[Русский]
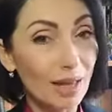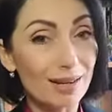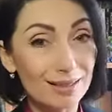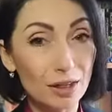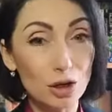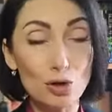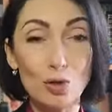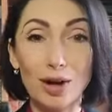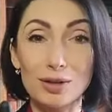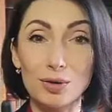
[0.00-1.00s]

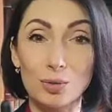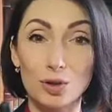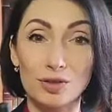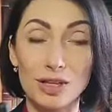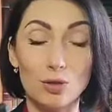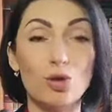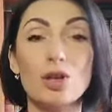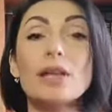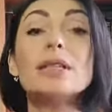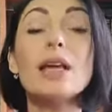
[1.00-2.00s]
Расскажу о нем уже в следующий
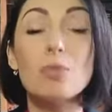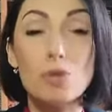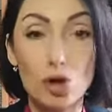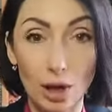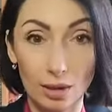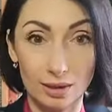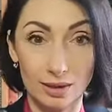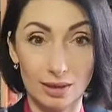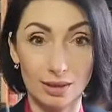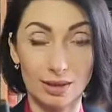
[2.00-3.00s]
раз. Я обещала
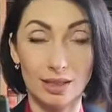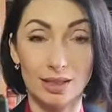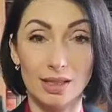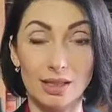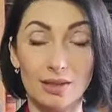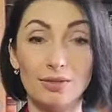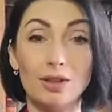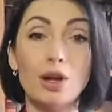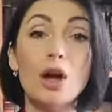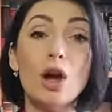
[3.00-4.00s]
сделать отдельный
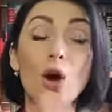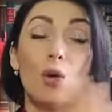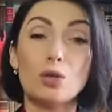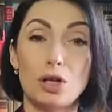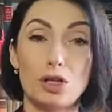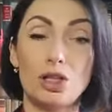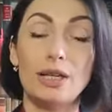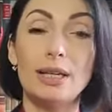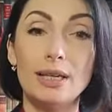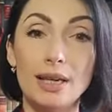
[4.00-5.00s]
эфир о нашей
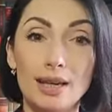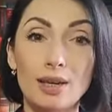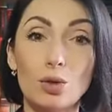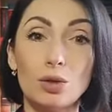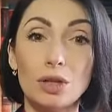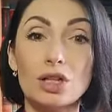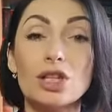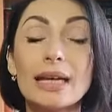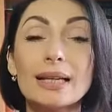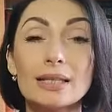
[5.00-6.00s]
линейке, о
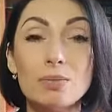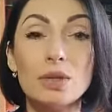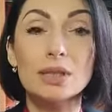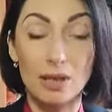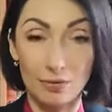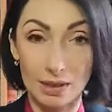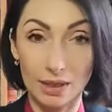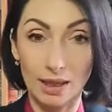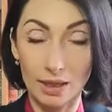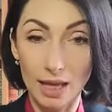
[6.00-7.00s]
нашей
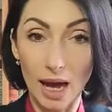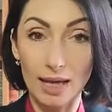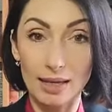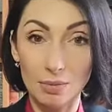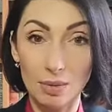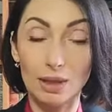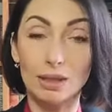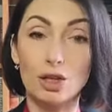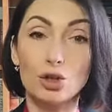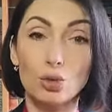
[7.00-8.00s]
космецевтике. Да, именно
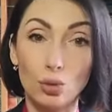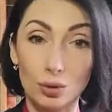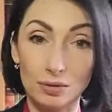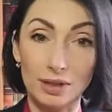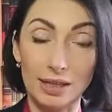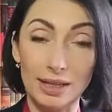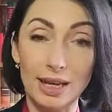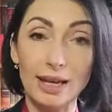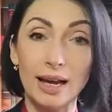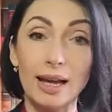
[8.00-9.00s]
наша уходовая
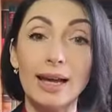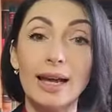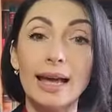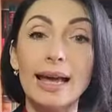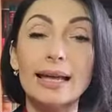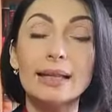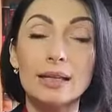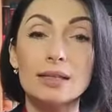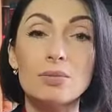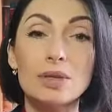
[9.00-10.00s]
линейка – это
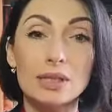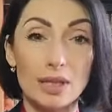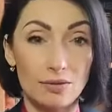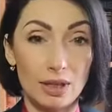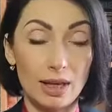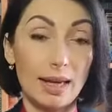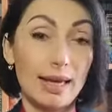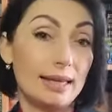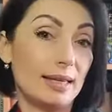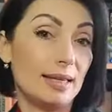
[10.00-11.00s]
космецевтика.
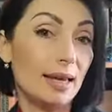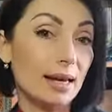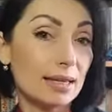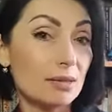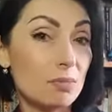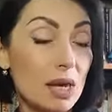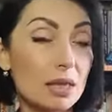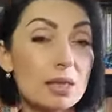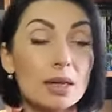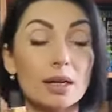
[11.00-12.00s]
Это не
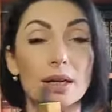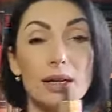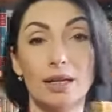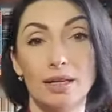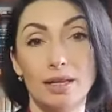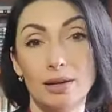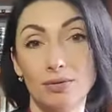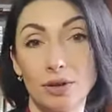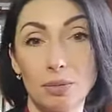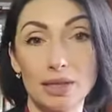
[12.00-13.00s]
косметика и не
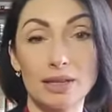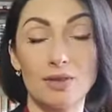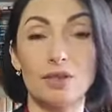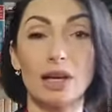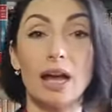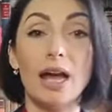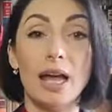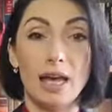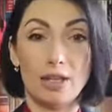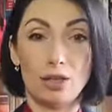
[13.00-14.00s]
фармацевтика.
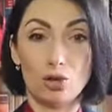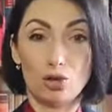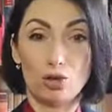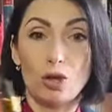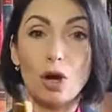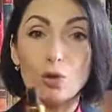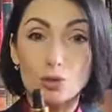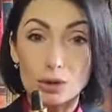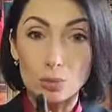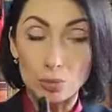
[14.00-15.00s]
Это то, что
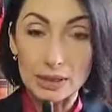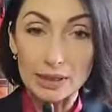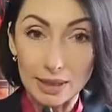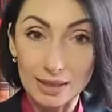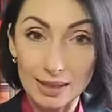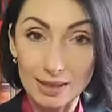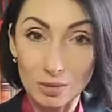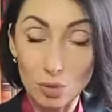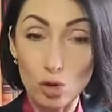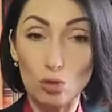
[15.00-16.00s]
находится посередине.
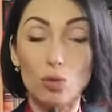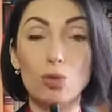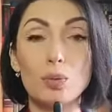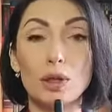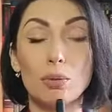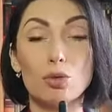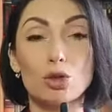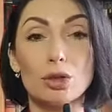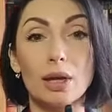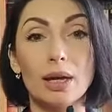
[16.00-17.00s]
Почему? Потому
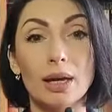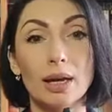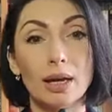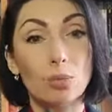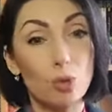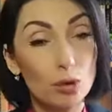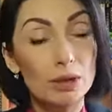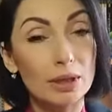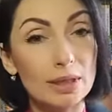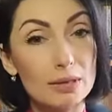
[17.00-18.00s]
что
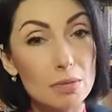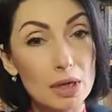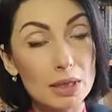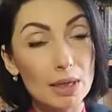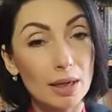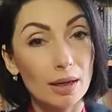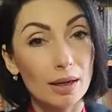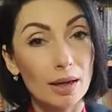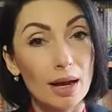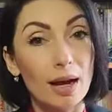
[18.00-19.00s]
просто косметика,
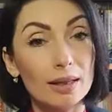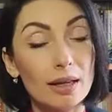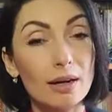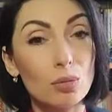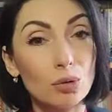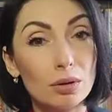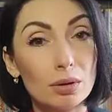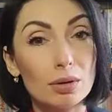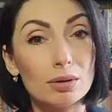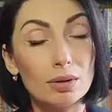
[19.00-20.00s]
она
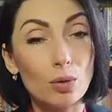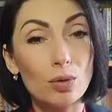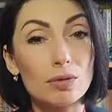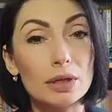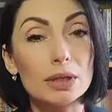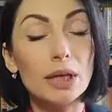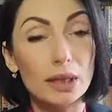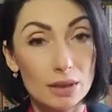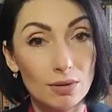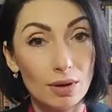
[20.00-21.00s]
работает на уровне
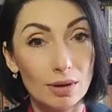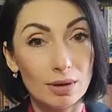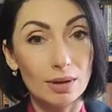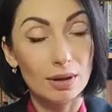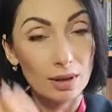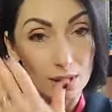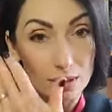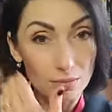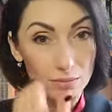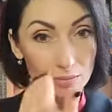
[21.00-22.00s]
следствия.
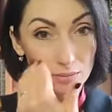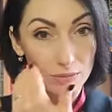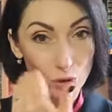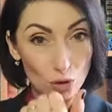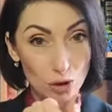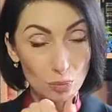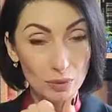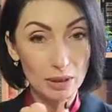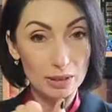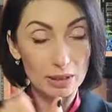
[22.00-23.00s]
Есть мешочки
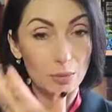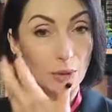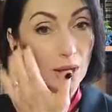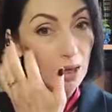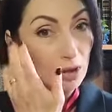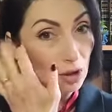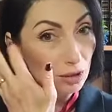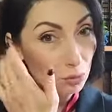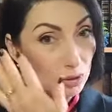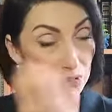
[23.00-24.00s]
под глазами. Сейчас
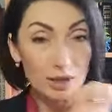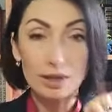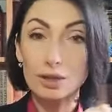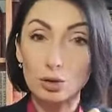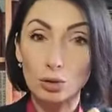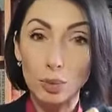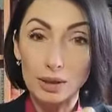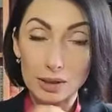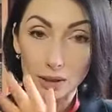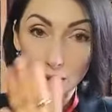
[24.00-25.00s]
быстренько что-то
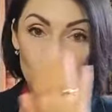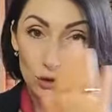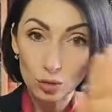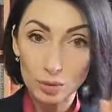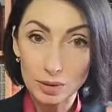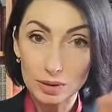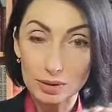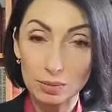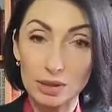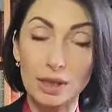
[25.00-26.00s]
поделаем, чтобы
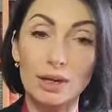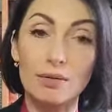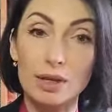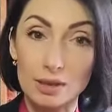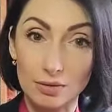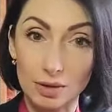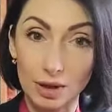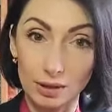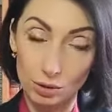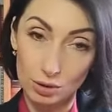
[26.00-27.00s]
замаскировать
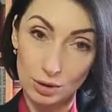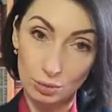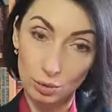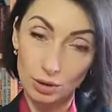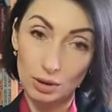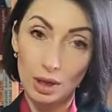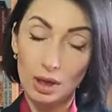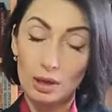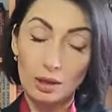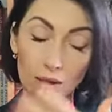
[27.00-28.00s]
эффект. То есть работает
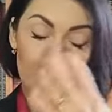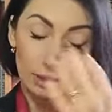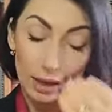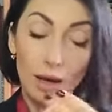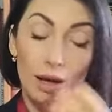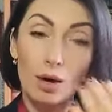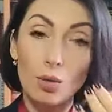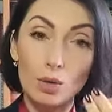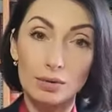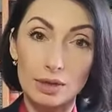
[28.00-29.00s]
э, на
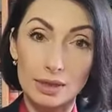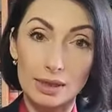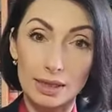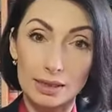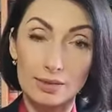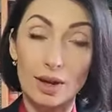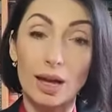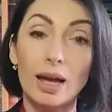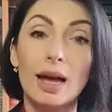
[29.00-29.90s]
уровне следствия.